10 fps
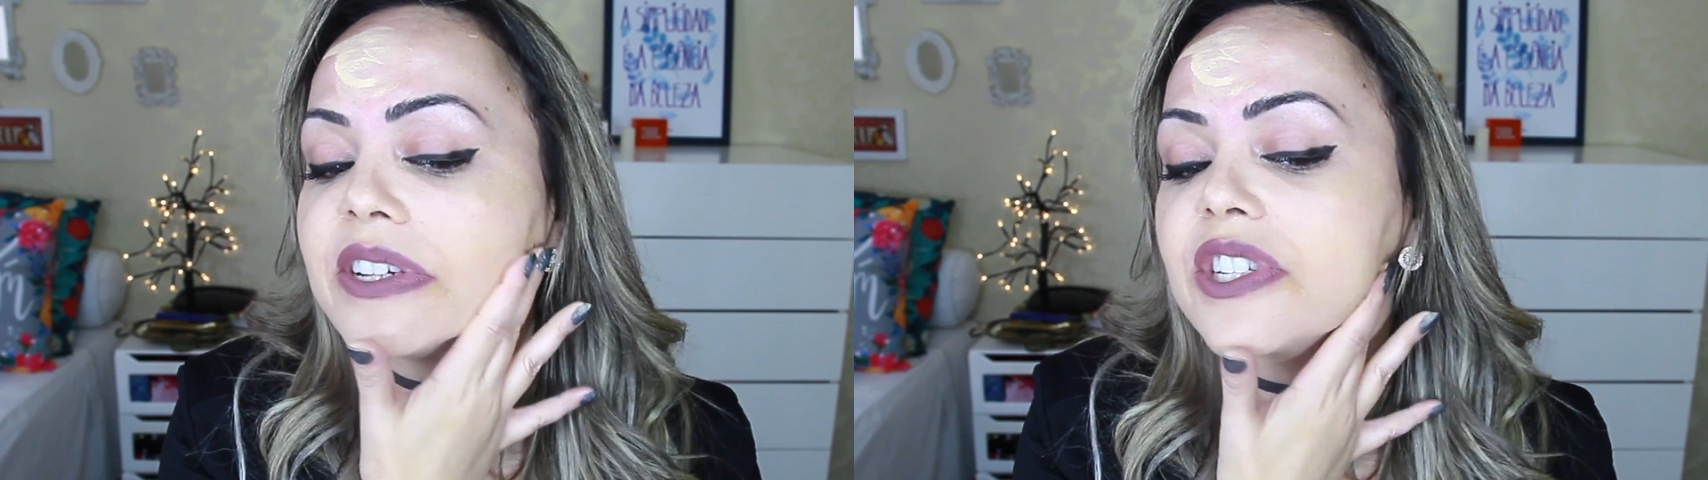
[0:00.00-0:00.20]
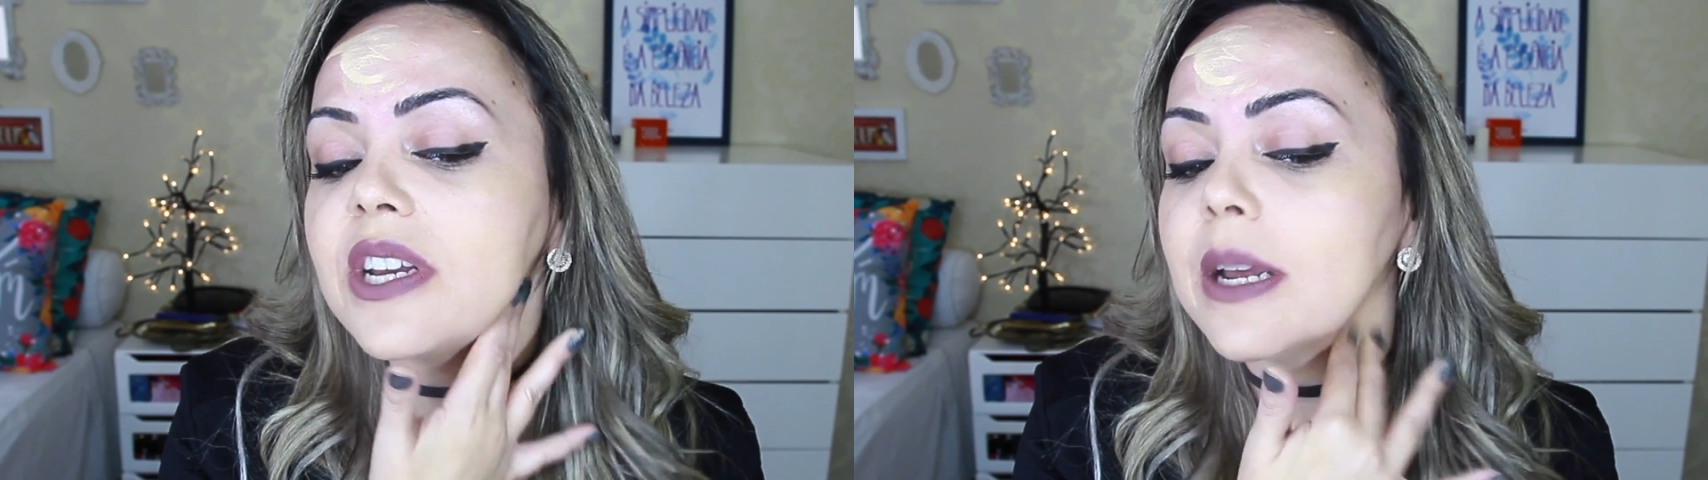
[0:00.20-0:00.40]

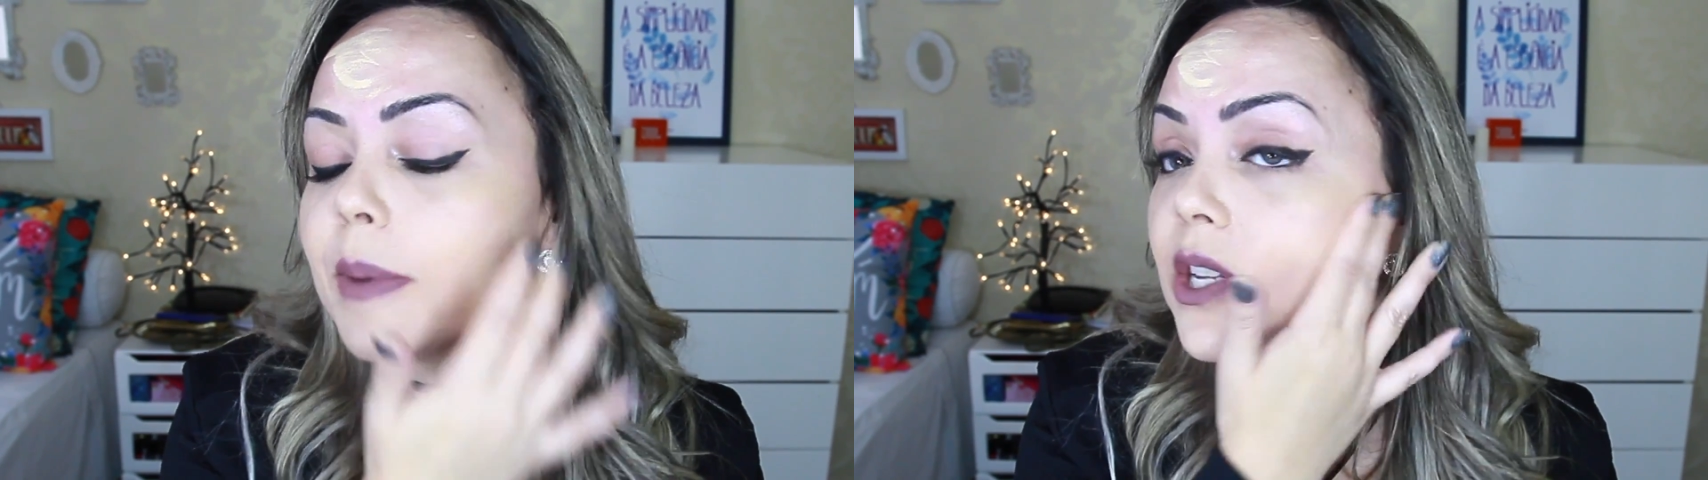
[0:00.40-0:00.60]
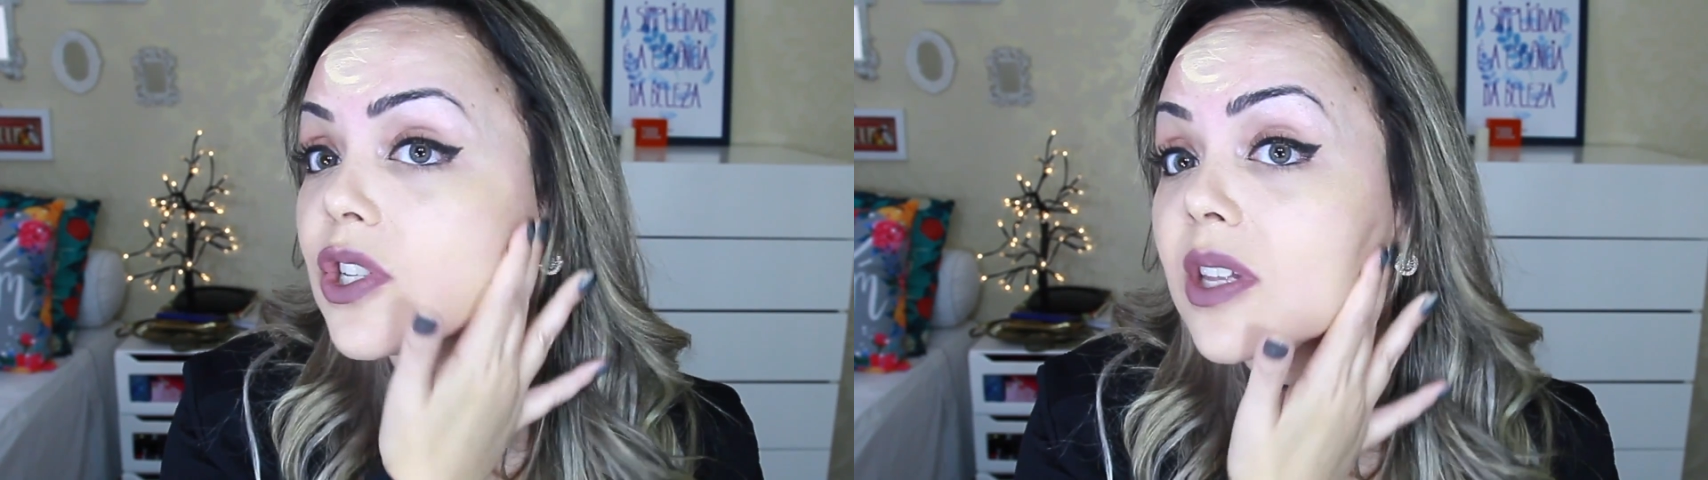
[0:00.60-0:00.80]

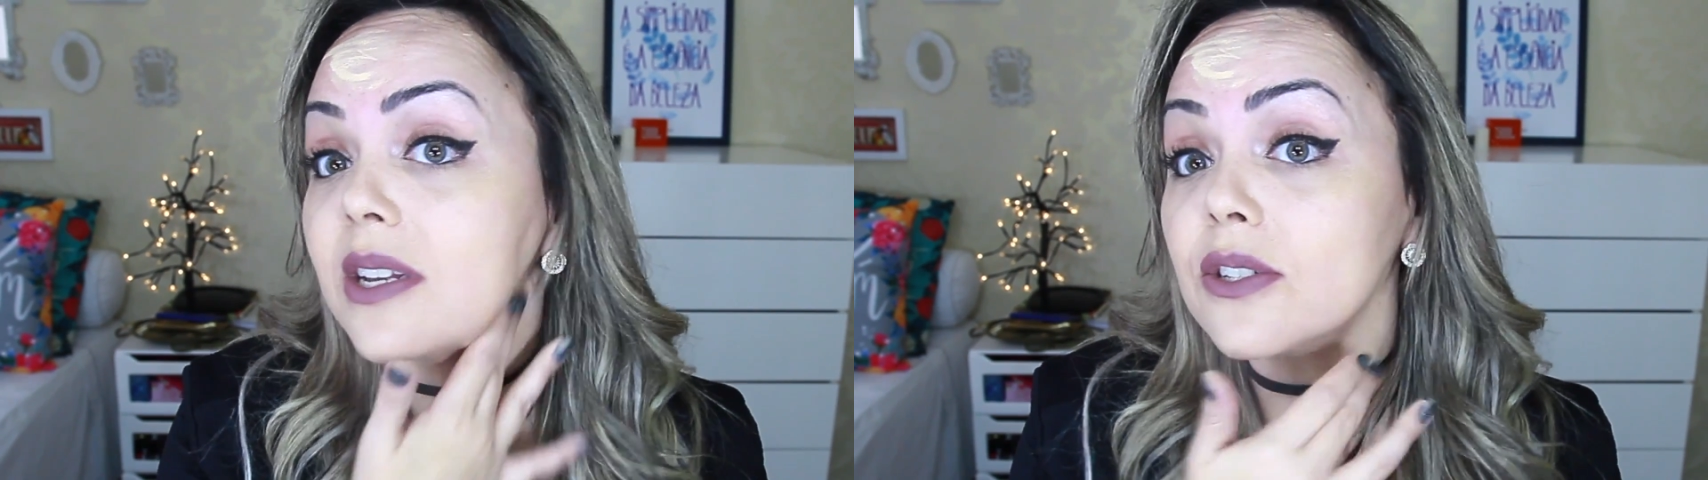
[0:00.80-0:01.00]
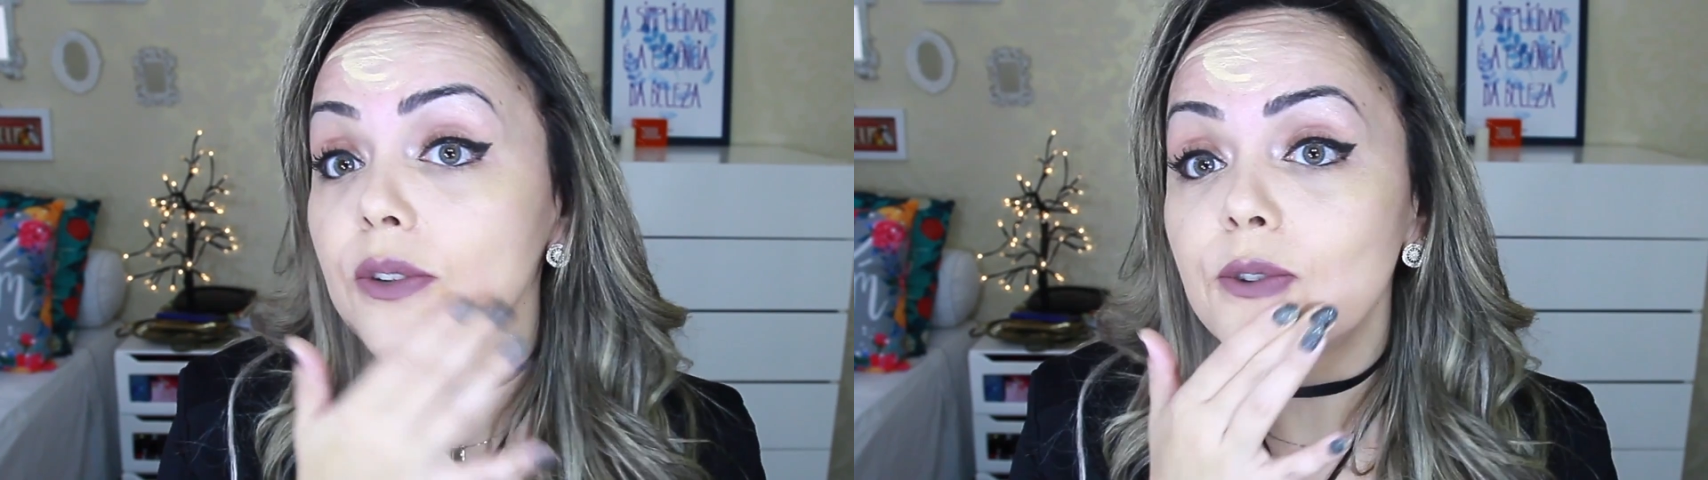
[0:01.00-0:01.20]
ligeiramente
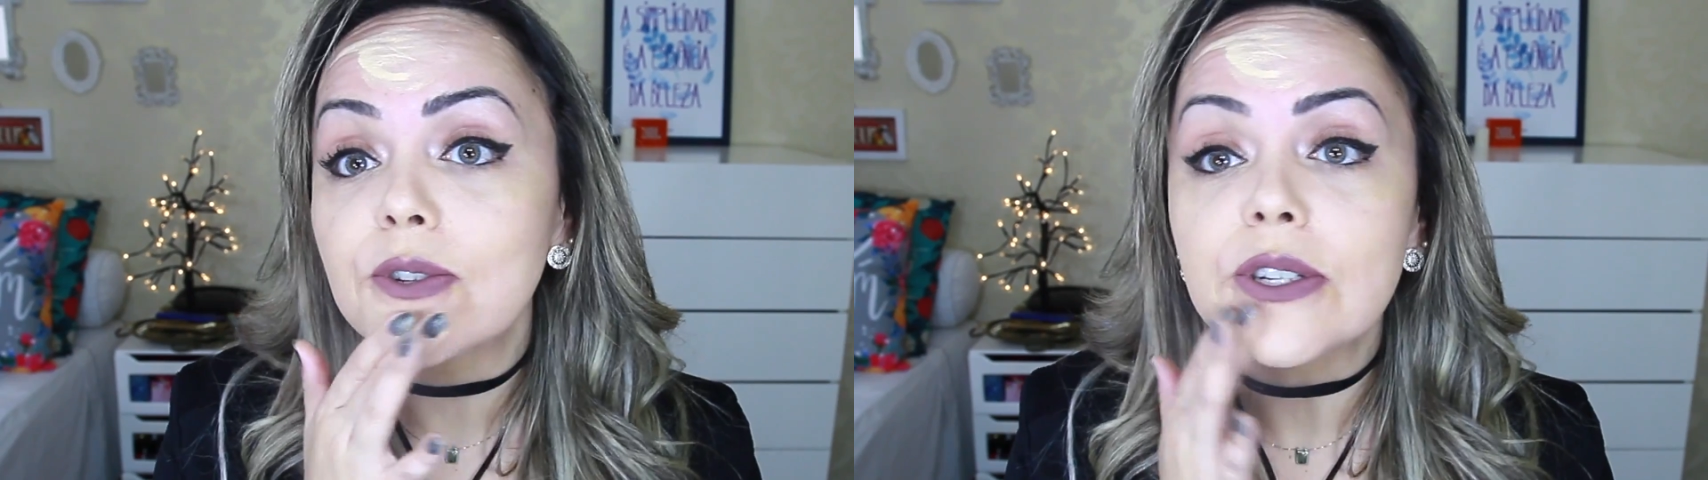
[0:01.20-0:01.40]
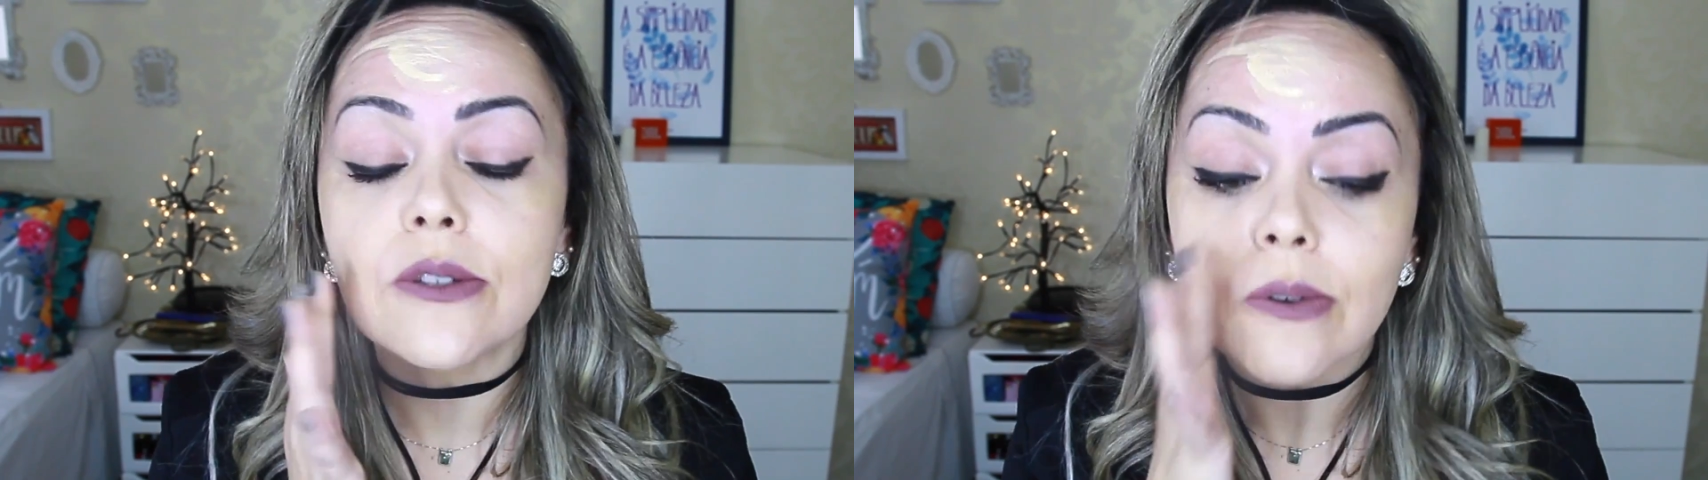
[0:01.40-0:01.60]

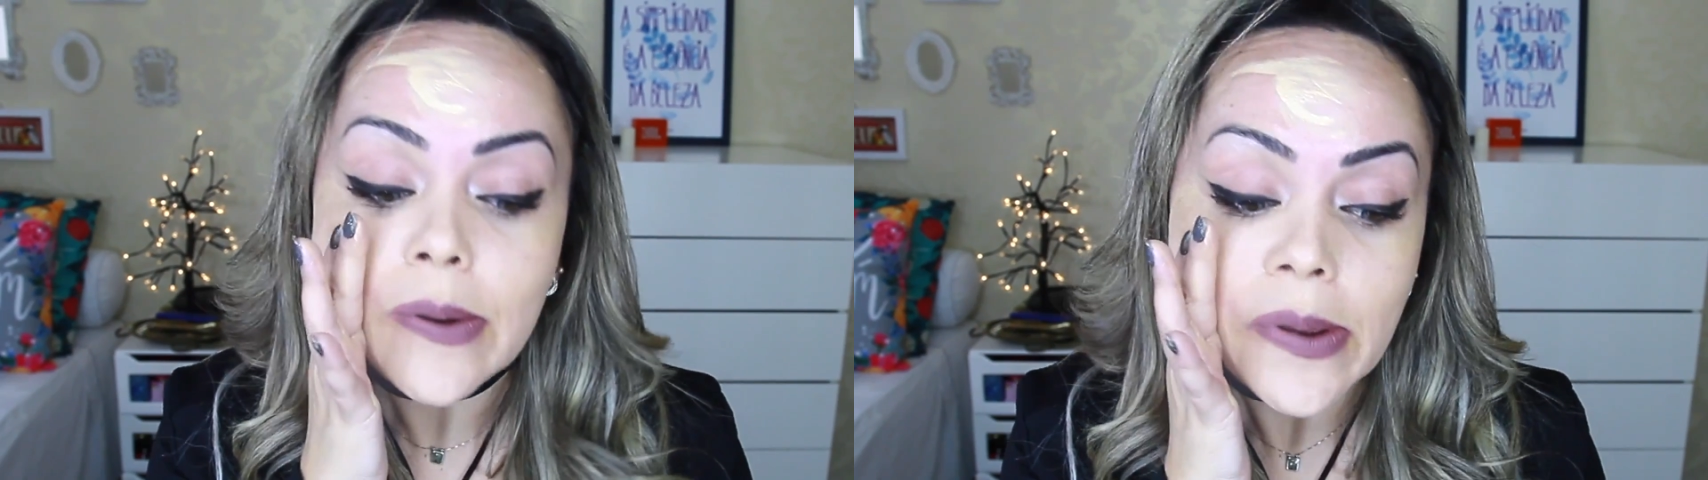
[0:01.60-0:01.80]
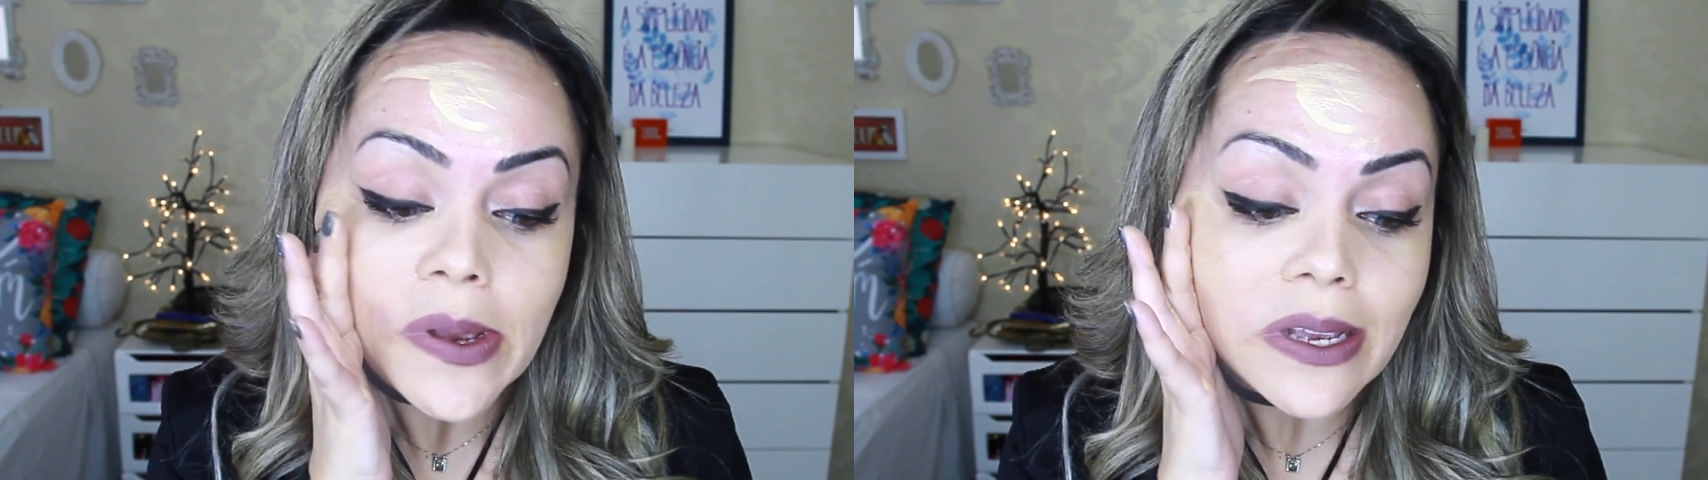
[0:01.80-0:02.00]

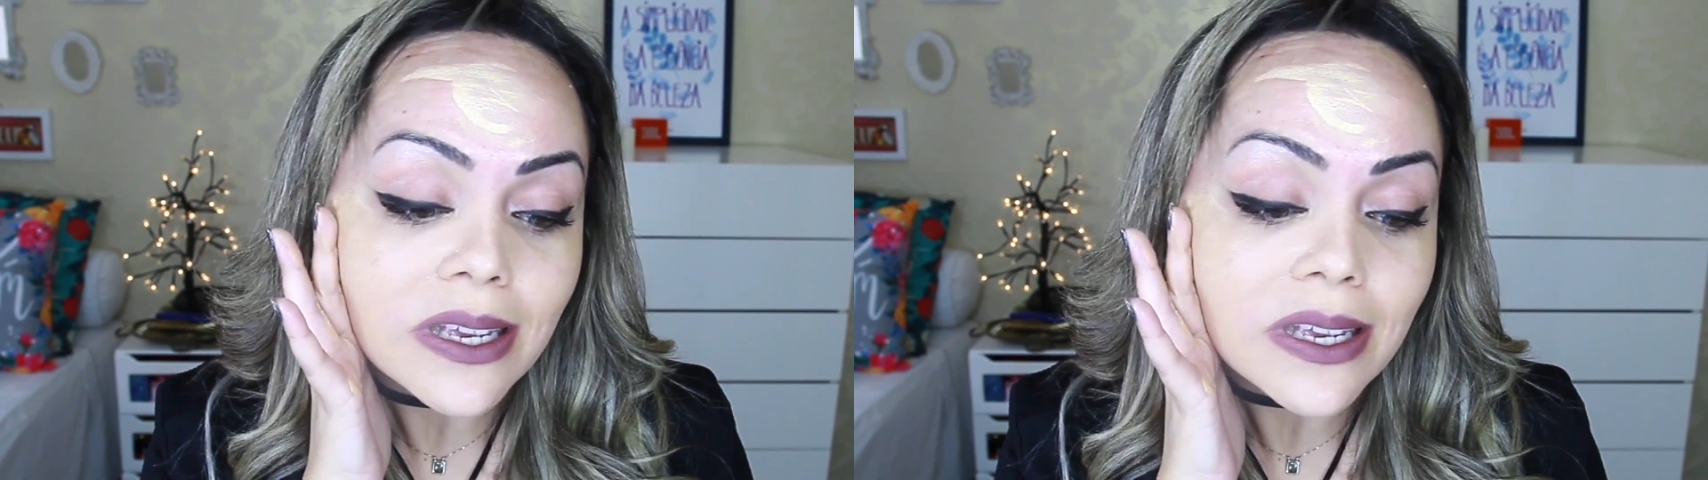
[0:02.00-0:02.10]
translúcido,